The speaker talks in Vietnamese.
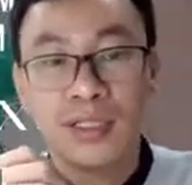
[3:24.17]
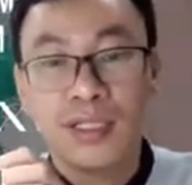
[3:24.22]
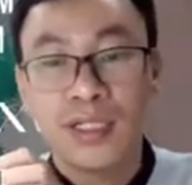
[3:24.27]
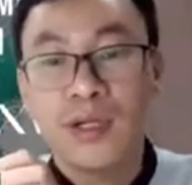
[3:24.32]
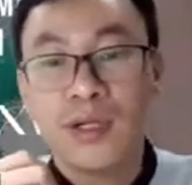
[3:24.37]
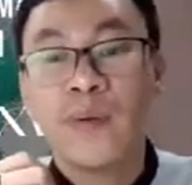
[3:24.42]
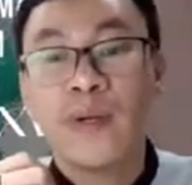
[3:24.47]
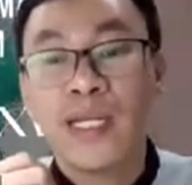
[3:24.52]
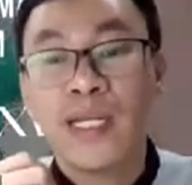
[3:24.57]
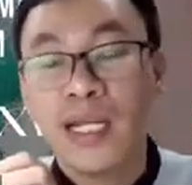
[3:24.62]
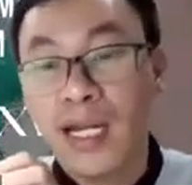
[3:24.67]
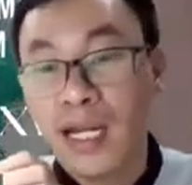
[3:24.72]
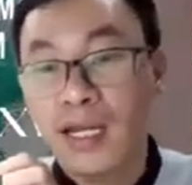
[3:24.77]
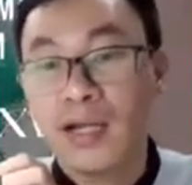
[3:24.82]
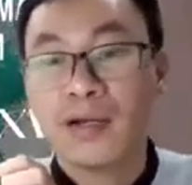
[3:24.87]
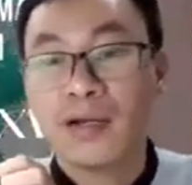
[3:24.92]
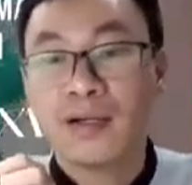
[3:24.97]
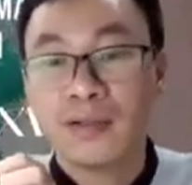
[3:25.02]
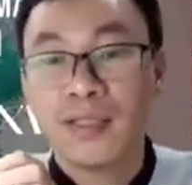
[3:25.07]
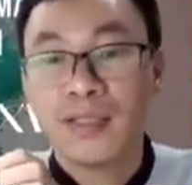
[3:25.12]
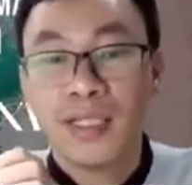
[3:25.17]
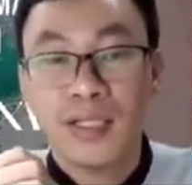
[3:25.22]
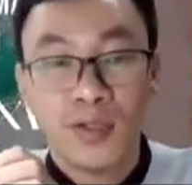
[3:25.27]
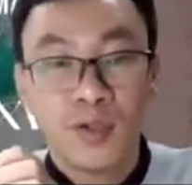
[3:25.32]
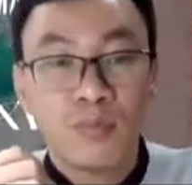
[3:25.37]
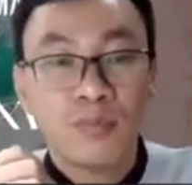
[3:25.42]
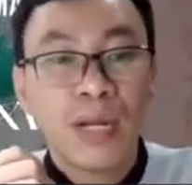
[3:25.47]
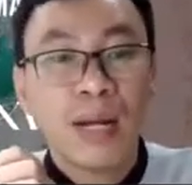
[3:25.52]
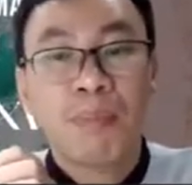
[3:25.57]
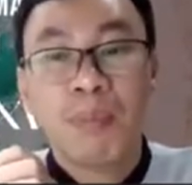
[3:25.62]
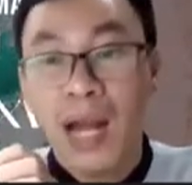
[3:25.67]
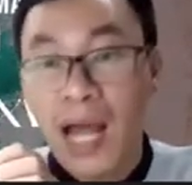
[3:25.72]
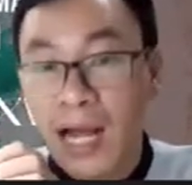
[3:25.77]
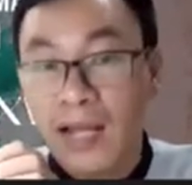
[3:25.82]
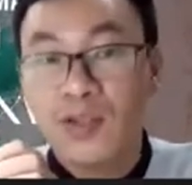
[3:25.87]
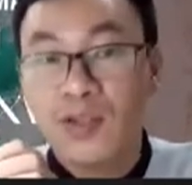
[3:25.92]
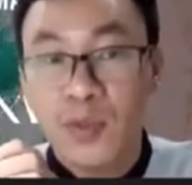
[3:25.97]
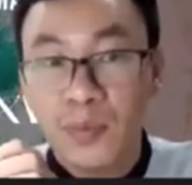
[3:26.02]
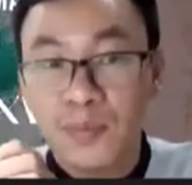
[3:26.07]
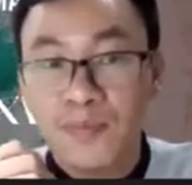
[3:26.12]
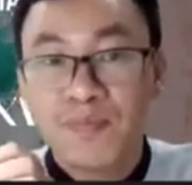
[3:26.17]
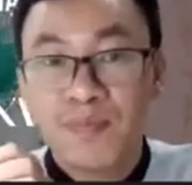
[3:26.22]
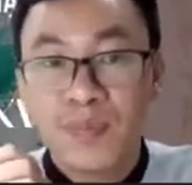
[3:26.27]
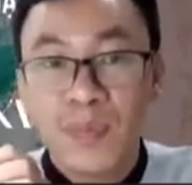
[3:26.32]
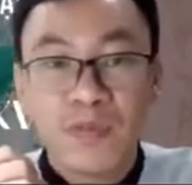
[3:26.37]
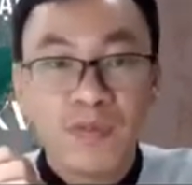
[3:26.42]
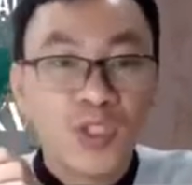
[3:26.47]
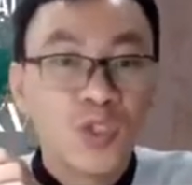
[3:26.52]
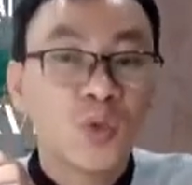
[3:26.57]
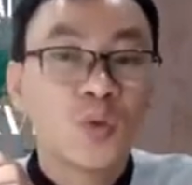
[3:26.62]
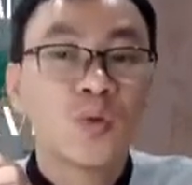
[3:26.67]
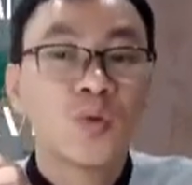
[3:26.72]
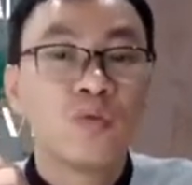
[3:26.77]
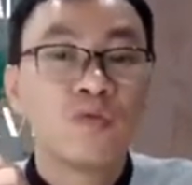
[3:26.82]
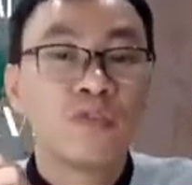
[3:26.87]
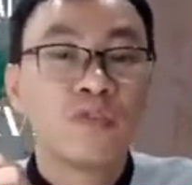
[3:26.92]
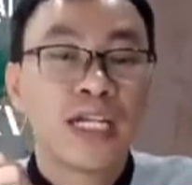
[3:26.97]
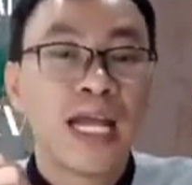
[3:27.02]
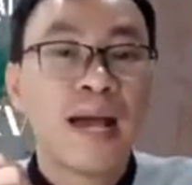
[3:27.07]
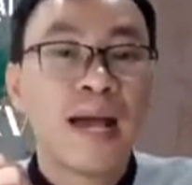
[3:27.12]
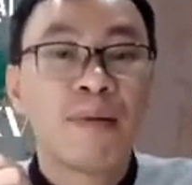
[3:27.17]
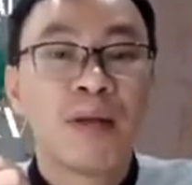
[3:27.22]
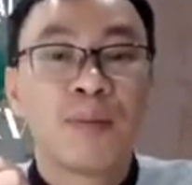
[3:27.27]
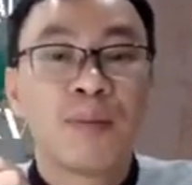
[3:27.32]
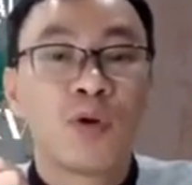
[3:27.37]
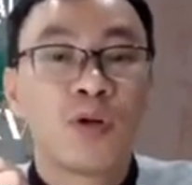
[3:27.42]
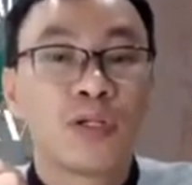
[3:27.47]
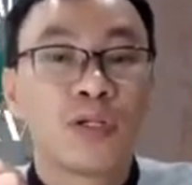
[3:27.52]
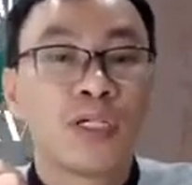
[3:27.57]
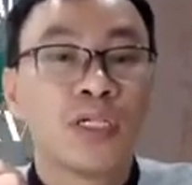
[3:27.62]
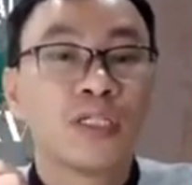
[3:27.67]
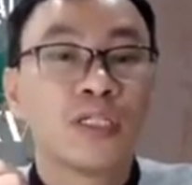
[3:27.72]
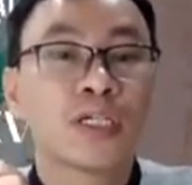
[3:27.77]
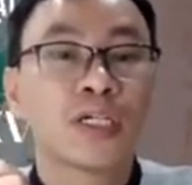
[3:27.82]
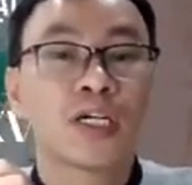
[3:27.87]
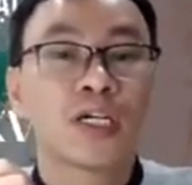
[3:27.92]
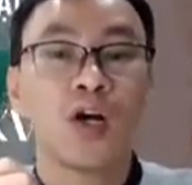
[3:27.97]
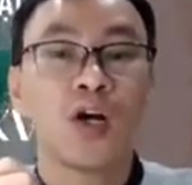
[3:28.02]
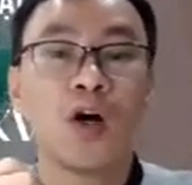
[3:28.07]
những cái nguyên nhân này thì cũng lặp lại thôi ví dụ Việt Nam là một nơi